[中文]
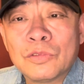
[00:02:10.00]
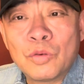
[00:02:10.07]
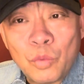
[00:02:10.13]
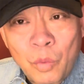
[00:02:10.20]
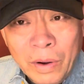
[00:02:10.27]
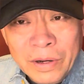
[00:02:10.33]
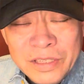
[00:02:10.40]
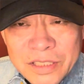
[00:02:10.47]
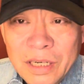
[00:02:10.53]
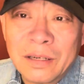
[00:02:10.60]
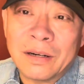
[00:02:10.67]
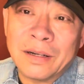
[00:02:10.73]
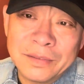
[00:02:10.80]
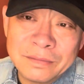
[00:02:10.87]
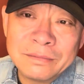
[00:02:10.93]
管事
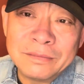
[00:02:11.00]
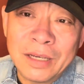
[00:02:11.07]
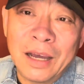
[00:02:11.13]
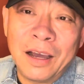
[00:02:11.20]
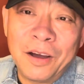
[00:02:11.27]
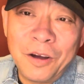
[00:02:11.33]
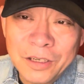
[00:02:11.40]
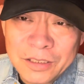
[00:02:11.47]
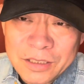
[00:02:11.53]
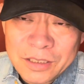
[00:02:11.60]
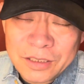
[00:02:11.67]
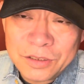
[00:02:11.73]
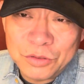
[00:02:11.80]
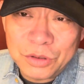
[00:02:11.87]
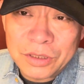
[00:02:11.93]
儿的啊，
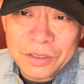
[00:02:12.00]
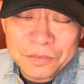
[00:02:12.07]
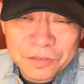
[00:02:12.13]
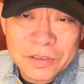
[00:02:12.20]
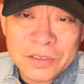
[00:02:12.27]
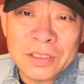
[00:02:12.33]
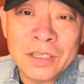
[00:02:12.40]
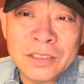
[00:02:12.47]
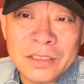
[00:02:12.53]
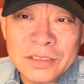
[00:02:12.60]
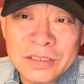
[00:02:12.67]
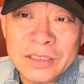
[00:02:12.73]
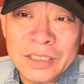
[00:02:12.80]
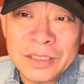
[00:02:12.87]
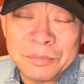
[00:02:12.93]
具体负责的
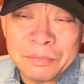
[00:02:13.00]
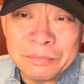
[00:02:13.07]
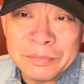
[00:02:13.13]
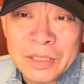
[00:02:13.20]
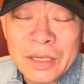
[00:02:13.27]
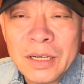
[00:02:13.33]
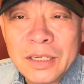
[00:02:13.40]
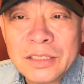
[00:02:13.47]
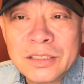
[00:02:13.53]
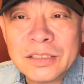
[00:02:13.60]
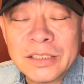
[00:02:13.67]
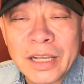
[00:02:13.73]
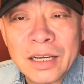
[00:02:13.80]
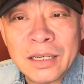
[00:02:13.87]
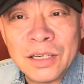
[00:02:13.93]
是这个是
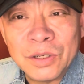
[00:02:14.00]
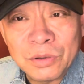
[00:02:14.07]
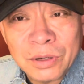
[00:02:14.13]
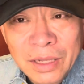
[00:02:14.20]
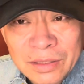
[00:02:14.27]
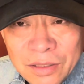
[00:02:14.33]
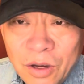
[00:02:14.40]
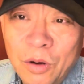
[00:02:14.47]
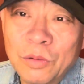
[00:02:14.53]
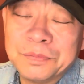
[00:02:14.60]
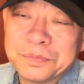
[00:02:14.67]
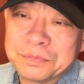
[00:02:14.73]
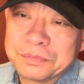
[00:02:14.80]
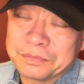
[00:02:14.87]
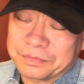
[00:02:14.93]
这个刘兰涛。
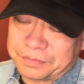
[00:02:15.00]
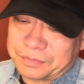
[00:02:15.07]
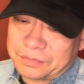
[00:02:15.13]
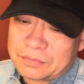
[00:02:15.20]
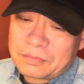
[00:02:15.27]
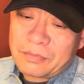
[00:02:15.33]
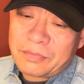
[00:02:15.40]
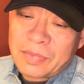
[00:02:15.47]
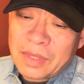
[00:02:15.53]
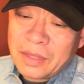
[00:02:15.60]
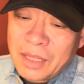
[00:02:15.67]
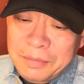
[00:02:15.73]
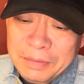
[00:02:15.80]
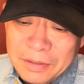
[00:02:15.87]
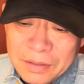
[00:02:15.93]

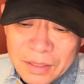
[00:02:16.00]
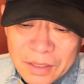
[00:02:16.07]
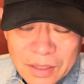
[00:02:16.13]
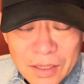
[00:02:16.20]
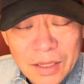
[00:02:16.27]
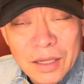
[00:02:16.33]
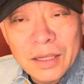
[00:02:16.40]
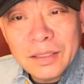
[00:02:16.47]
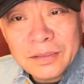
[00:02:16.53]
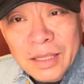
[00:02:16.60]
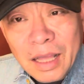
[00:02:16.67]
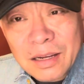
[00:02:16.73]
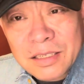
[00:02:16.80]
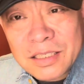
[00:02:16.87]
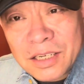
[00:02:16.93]
那么
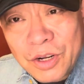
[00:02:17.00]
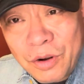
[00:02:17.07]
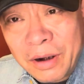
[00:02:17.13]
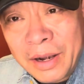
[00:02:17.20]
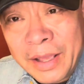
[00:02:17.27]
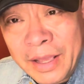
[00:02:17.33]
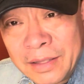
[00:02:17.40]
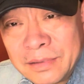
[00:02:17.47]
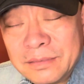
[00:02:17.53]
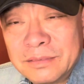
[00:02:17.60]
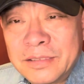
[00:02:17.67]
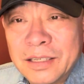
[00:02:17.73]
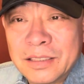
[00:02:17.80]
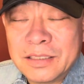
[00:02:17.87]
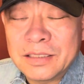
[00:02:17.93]
当时六二年
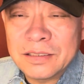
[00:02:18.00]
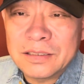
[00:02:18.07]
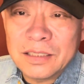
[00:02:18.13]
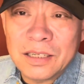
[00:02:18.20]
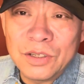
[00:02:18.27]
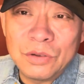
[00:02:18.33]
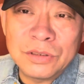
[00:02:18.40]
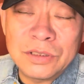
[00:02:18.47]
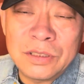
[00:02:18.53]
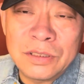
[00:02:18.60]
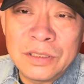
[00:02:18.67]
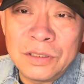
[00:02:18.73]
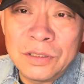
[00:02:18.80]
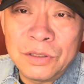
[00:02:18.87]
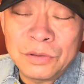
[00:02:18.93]
这个这个刘
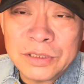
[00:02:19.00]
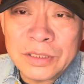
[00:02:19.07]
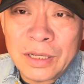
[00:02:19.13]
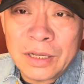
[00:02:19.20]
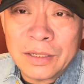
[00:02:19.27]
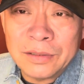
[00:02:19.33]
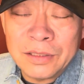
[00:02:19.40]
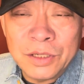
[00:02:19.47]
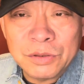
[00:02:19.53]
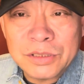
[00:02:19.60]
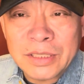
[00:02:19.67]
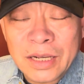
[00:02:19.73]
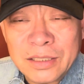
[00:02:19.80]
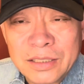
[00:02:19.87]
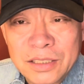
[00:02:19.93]
刘志丹刘志
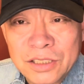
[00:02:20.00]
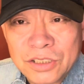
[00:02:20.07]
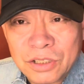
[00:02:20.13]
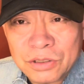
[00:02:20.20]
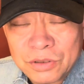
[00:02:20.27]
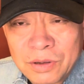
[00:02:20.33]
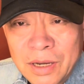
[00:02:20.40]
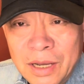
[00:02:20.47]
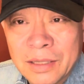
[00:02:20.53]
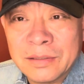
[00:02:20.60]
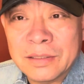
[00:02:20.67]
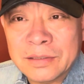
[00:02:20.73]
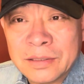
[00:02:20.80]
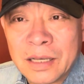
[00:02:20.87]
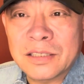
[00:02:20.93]
丹这个小说案，
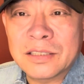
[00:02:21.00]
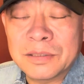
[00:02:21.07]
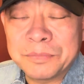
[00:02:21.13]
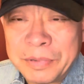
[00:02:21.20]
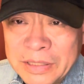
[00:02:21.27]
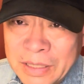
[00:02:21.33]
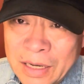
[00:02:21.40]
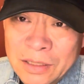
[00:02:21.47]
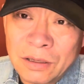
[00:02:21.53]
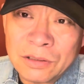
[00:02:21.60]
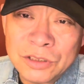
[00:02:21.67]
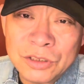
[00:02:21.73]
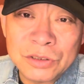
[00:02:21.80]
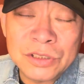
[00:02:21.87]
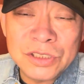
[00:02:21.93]
呢，当时被打倒
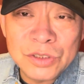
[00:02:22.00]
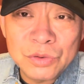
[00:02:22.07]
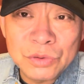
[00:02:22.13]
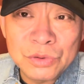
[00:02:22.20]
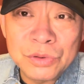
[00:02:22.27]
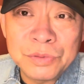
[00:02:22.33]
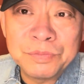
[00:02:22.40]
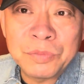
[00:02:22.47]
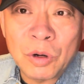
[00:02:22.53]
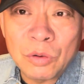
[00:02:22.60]
的就是习仲勋，包